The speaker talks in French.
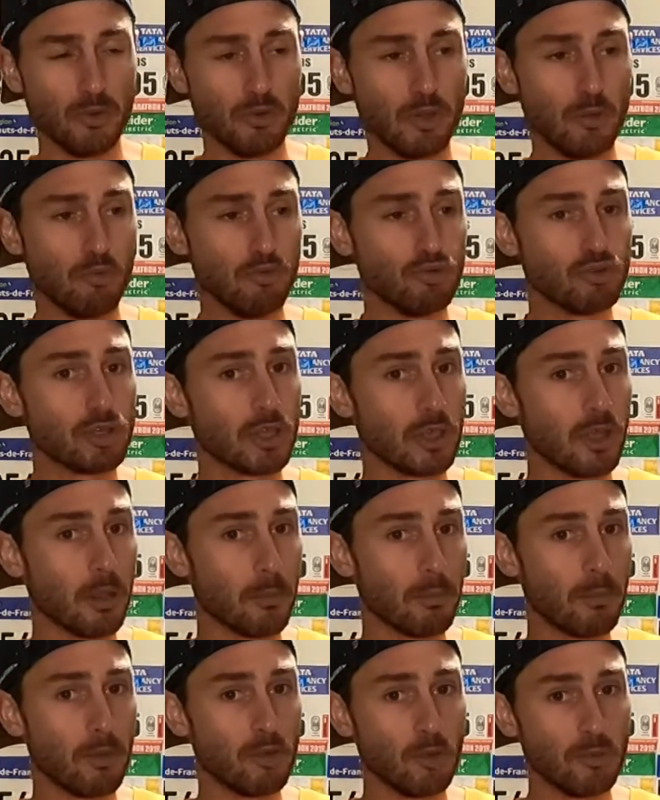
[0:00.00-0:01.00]
de qui est
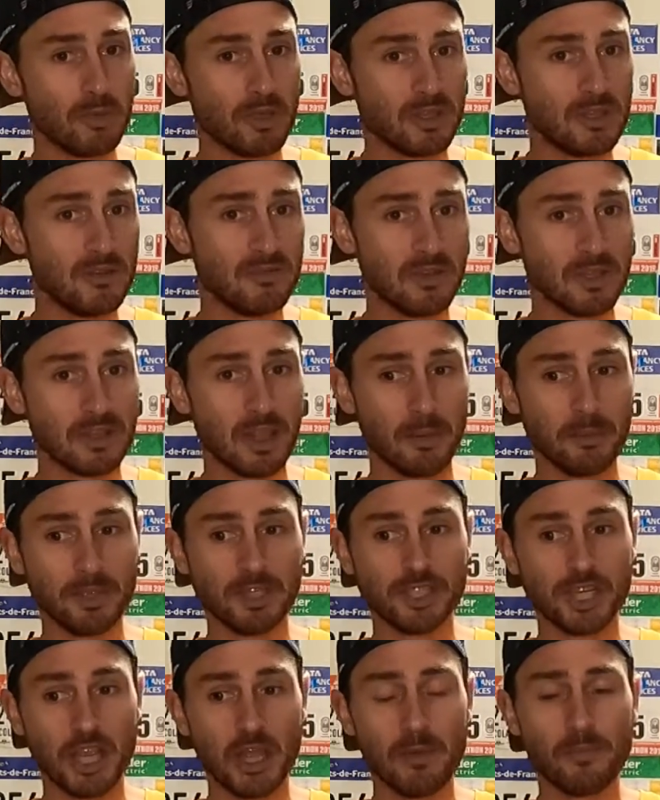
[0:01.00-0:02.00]
un bon objectif
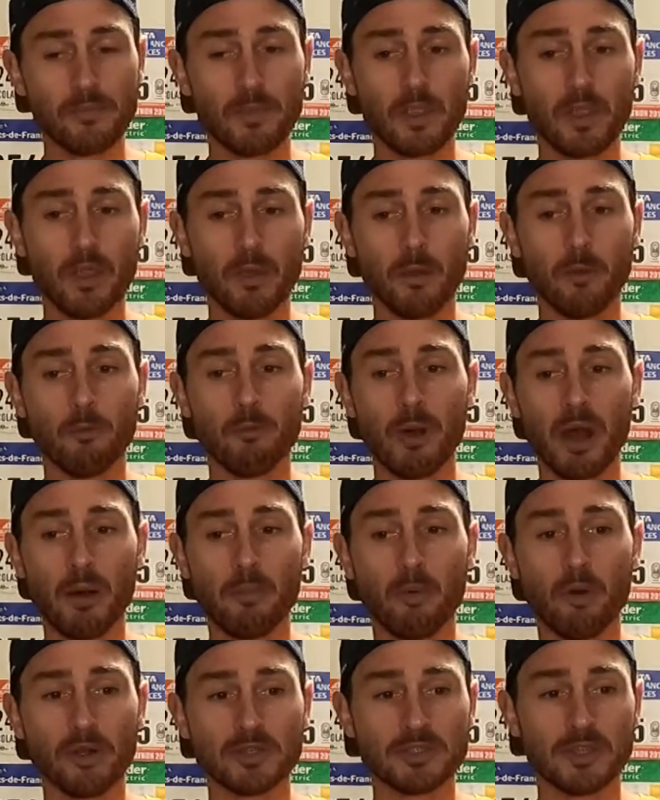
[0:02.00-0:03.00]
intermédiaire euh, par
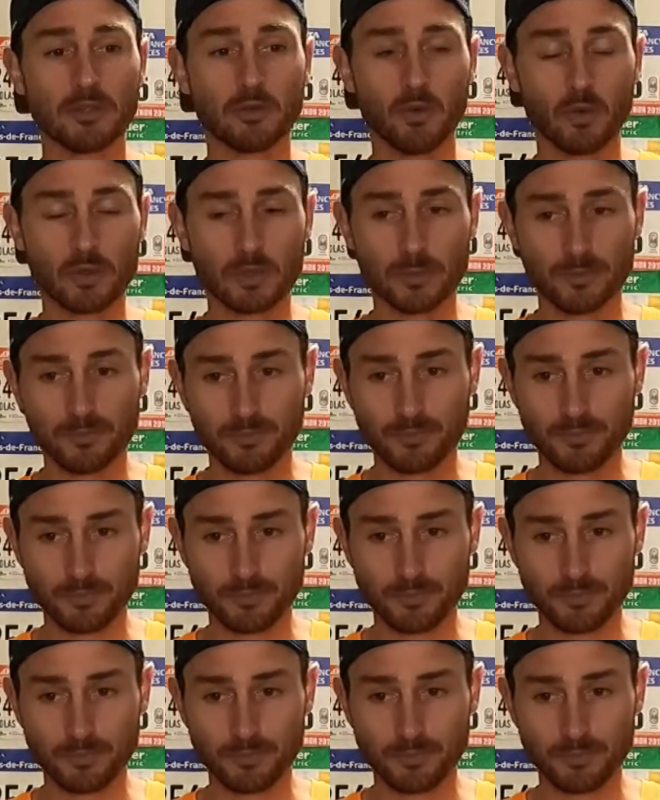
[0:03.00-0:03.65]
rapport à cette course.